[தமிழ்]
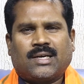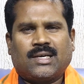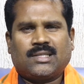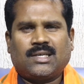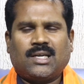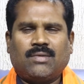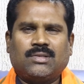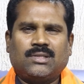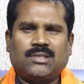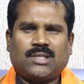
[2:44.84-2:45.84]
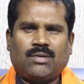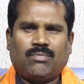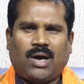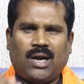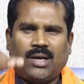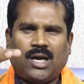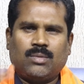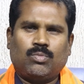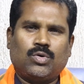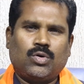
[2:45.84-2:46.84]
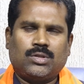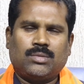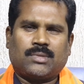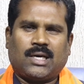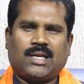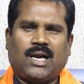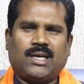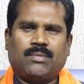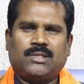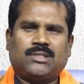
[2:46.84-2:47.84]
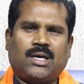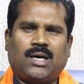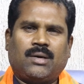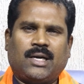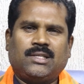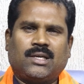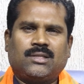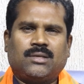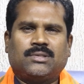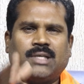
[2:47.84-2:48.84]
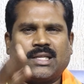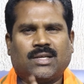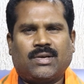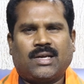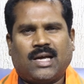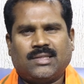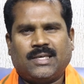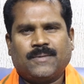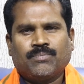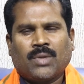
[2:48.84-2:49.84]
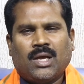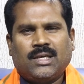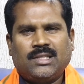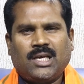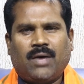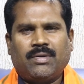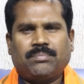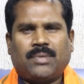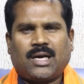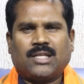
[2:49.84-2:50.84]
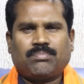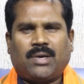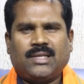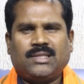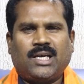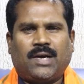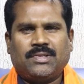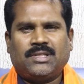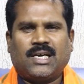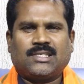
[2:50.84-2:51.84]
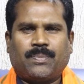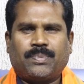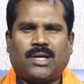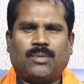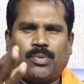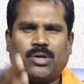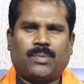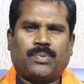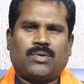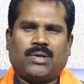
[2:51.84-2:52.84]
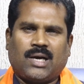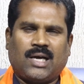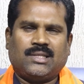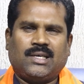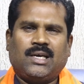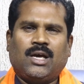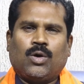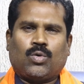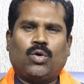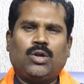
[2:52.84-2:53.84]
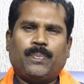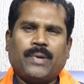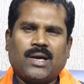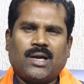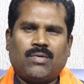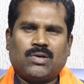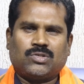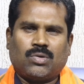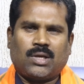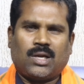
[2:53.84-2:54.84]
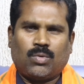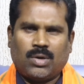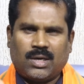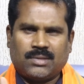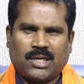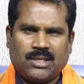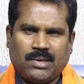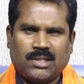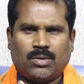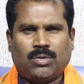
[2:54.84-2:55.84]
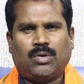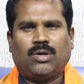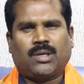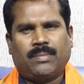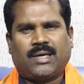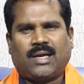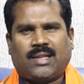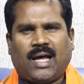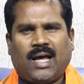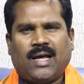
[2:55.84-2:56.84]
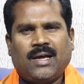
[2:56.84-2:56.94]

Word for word: கிட்டத்தட்ட வந்து தன் வாழ்நாள் முழுவதும் கதராடை வைத்து அணிந்திருந்து இறந்தவர் காந்தி இந்தியாவின் மகாத்மா இந்தியா இந்தியாவின் தேசப்பிதான் போற்றப்படுவர் காந்தி கொல்லு பேரன் அவருக்கு சொல்றாரு உங்களிடம் தனி மனித ஒழுக்கம் இருக்கிறதா